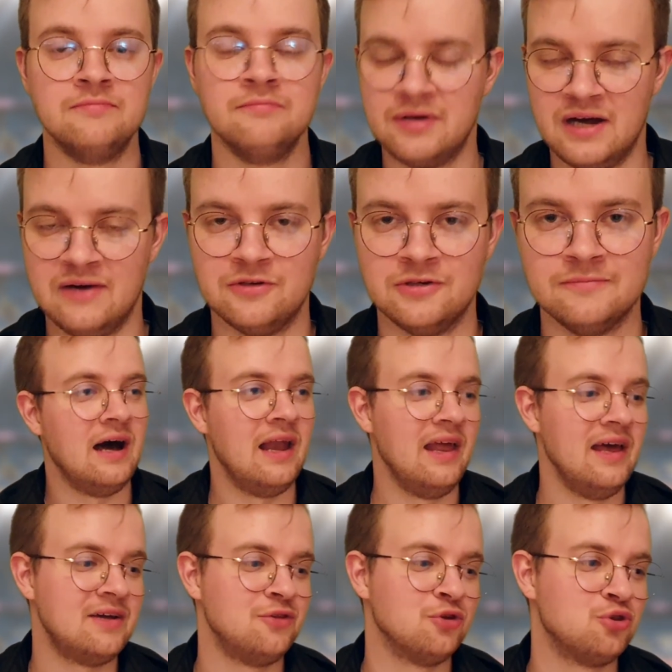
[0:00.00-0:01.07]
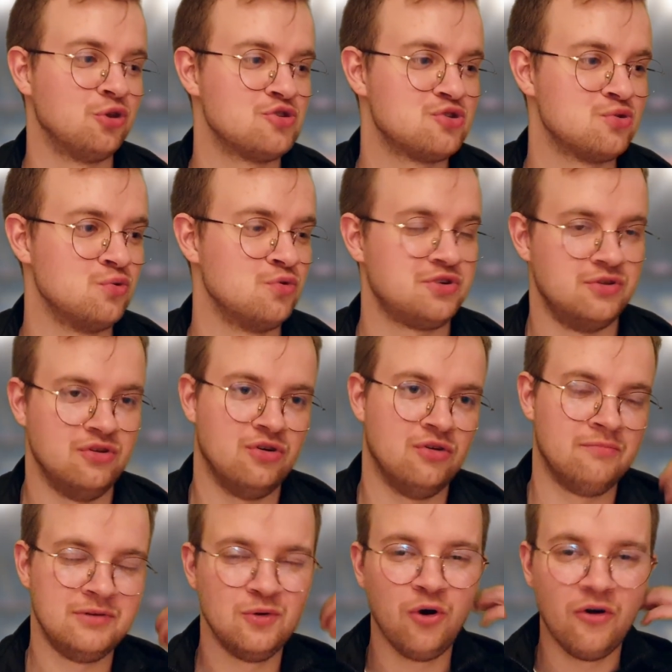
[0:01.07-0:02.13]
Brawo. Alech, no to cóż, no,
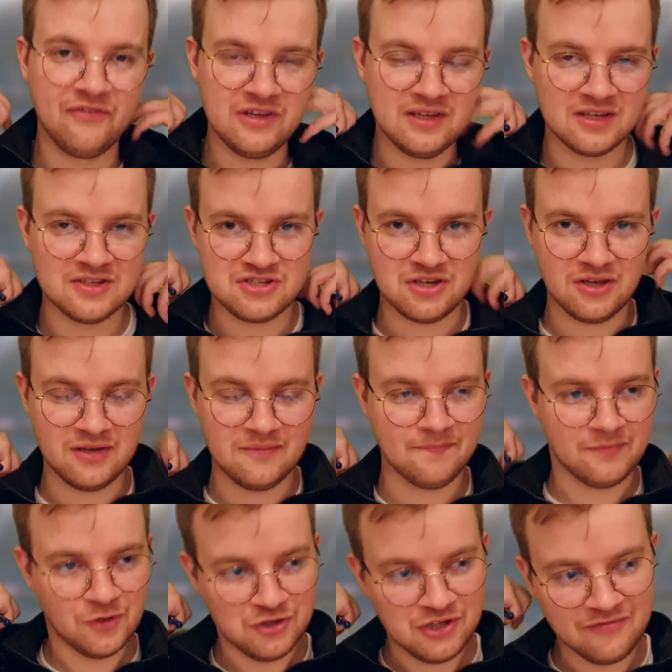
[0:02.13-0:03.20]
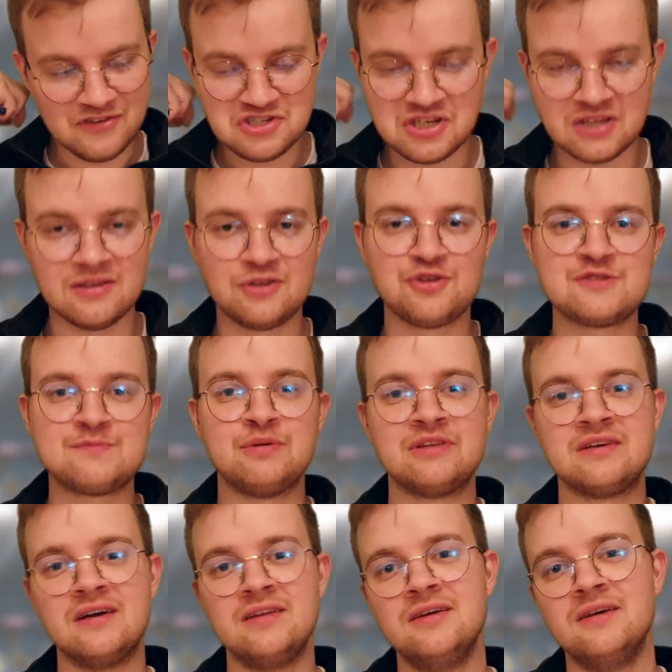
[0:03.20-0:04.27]
było widać, że no nie wyszedł na no to
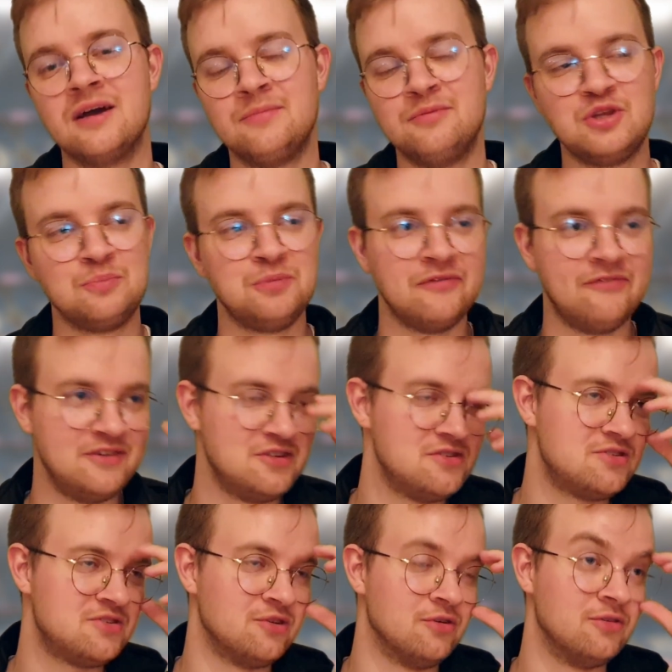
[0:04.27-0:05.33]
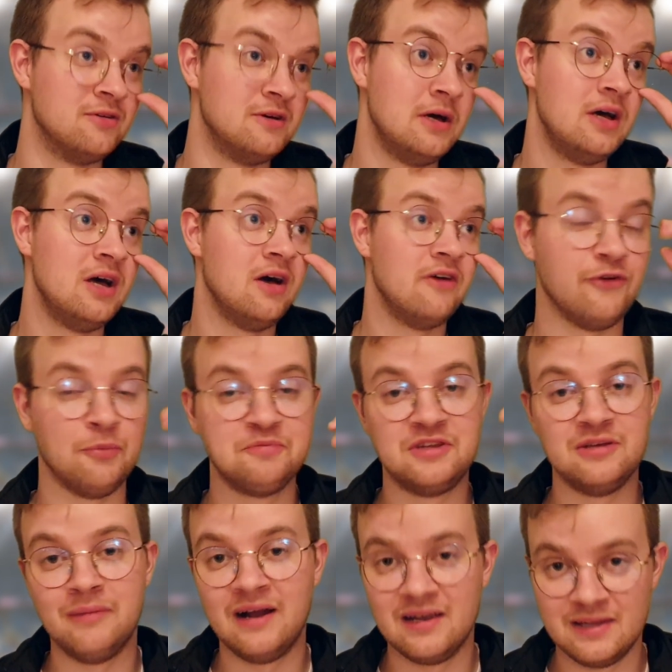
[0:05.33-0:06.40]
spotkanie, jakby to powiedzieć, no w
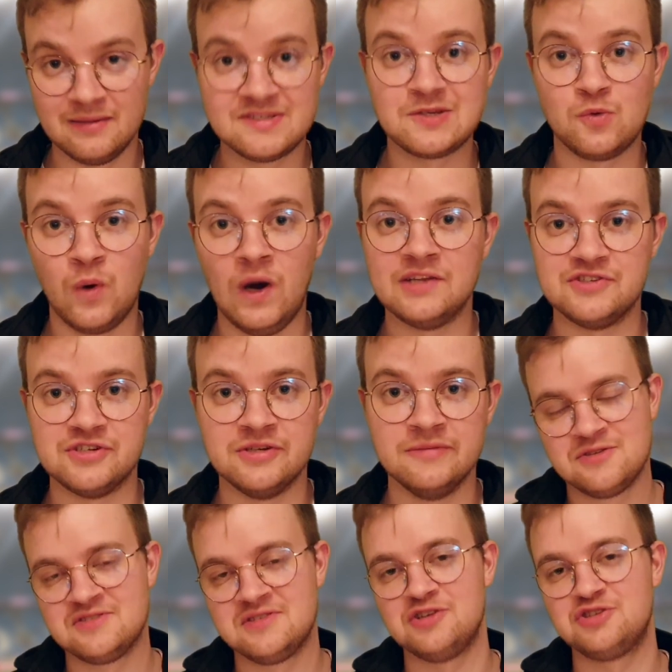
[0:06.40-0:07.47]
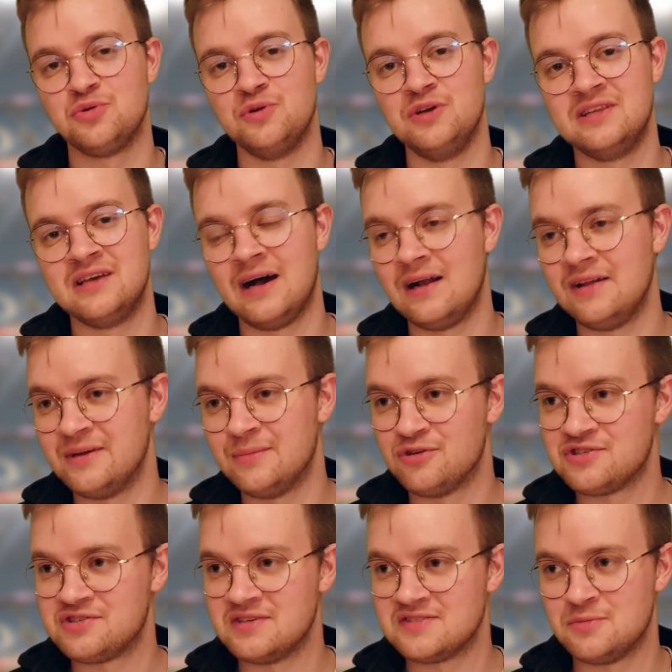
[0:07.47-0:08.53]
optymalnym składzie, co zresztą idealnie
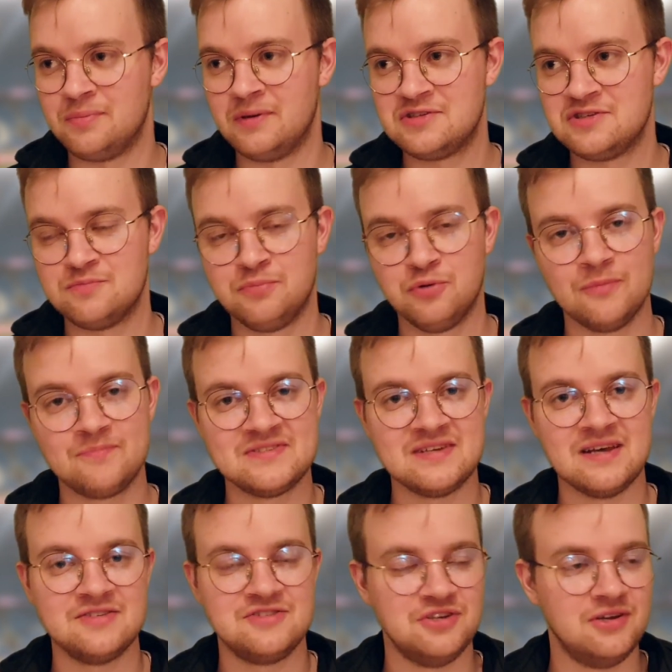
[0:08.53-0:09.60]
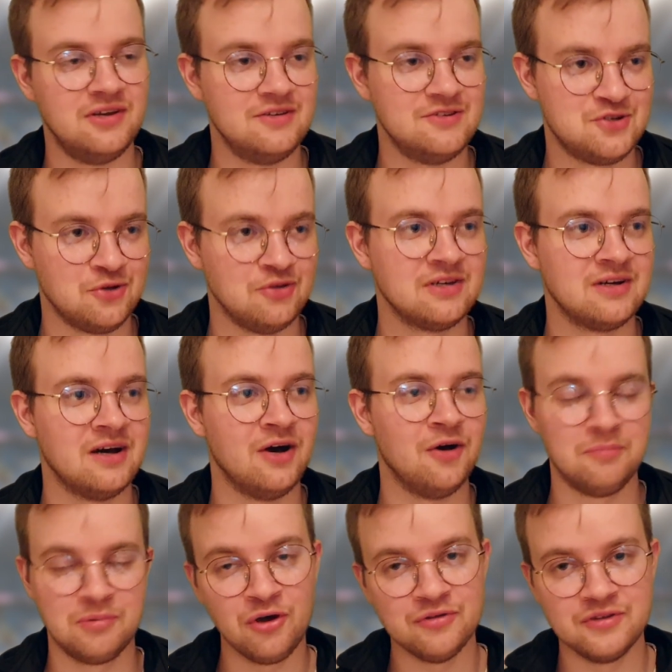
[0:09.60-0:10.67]
można zobaczyć po obsadzie środka
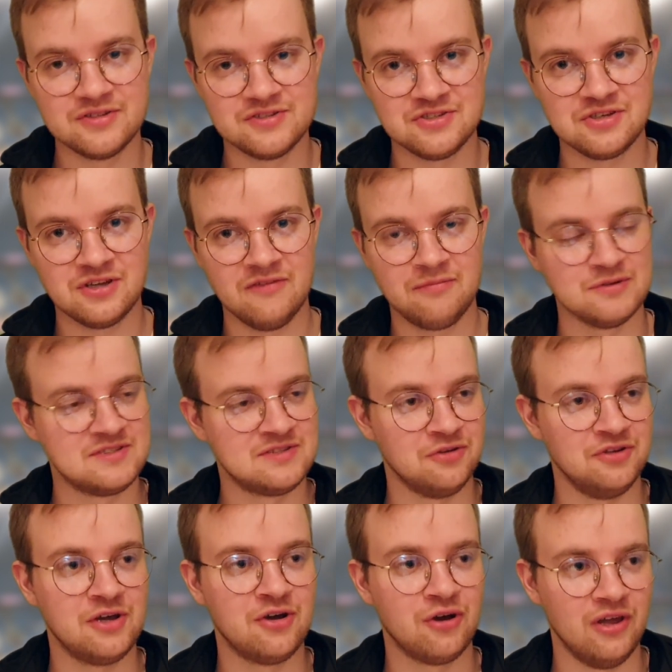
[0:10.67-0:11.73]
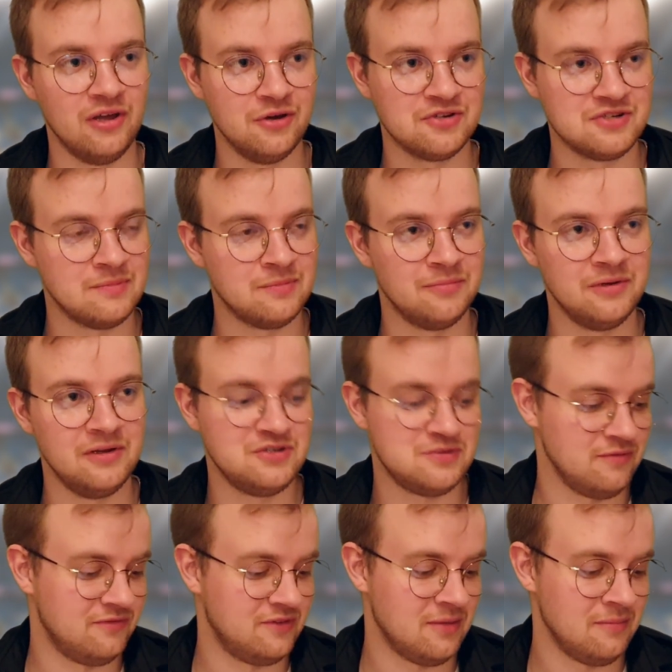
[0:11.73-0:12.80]
obrony dzisiaj po stronie kolejorza, bo
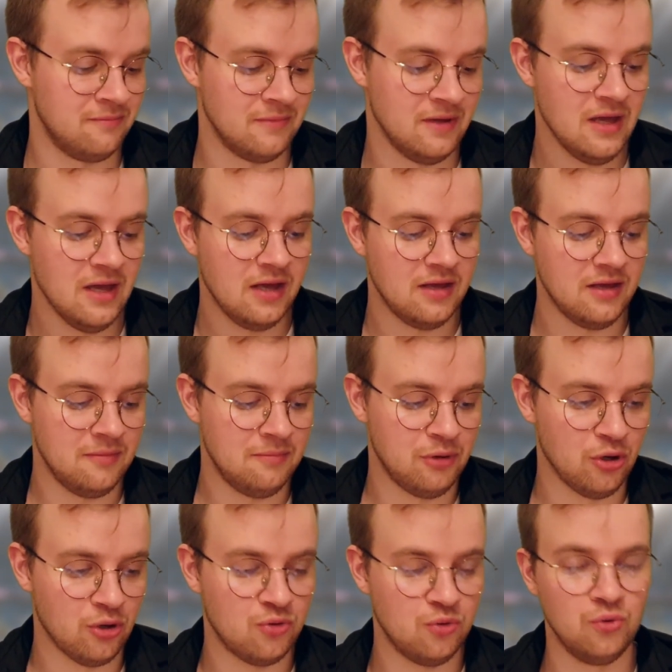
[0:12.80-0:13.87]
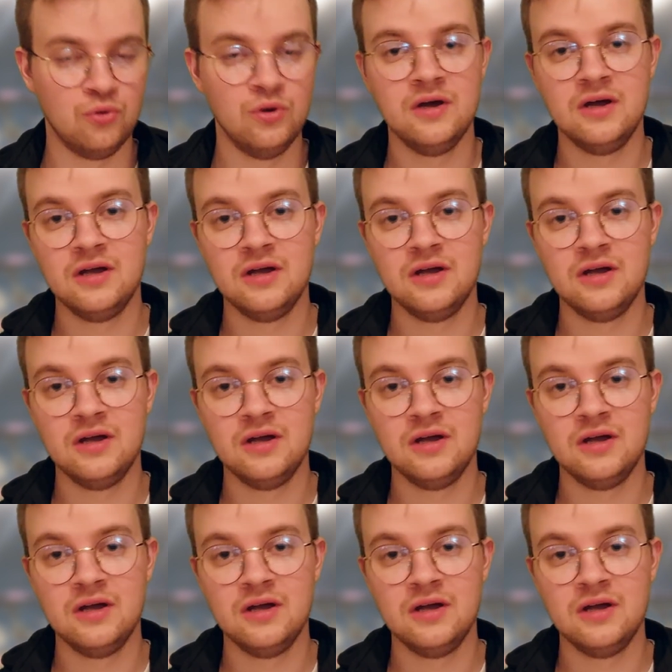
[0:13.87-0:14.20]
mieliśmy w tej Y, bloku